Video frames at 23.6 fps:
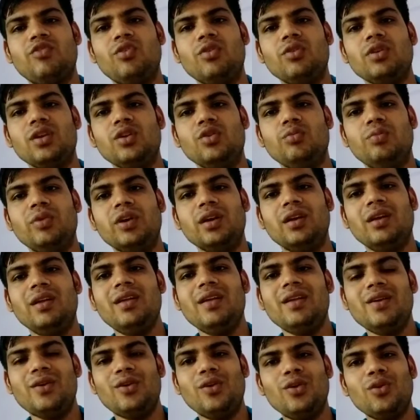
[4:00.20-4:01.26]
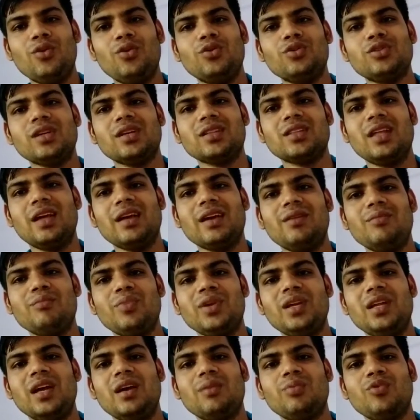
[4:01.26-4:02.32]
फोन के ऊपर और हो सकता है
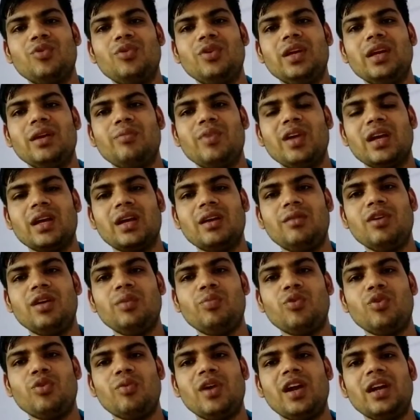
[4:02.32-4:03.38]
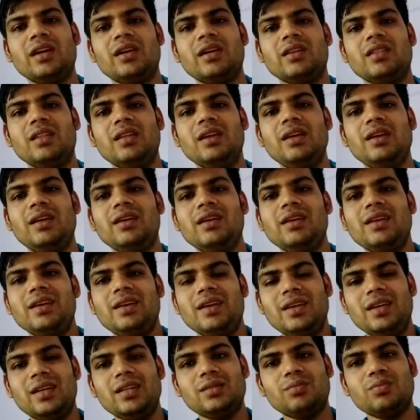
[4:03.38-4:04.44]
कंपनी आपको एक बैक कवर प्रोवाइड कर दे
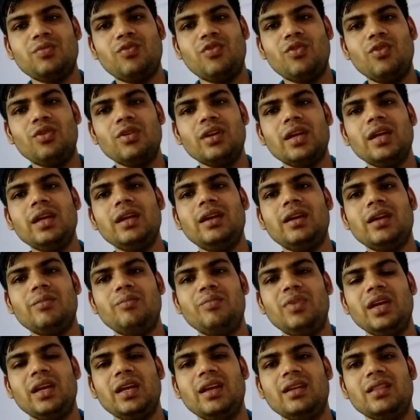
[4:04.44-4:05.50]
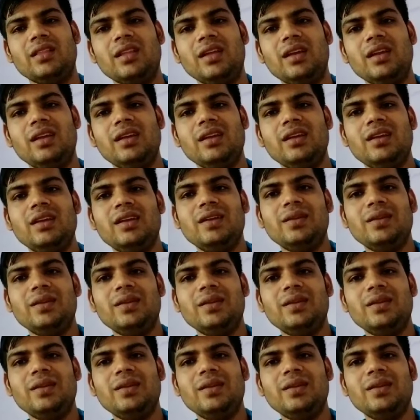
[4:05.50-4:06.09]
इस फोन के डब्बे के अंदर ही